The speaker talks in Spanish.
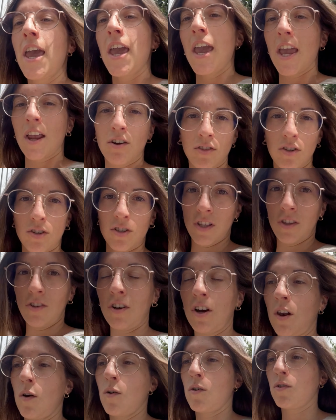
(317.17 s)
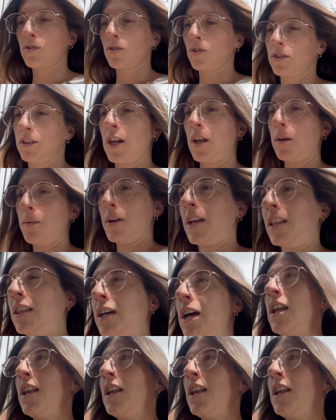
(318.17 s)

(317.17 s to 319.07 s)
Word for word: en otro sitio que luego os contaré ver qué tal.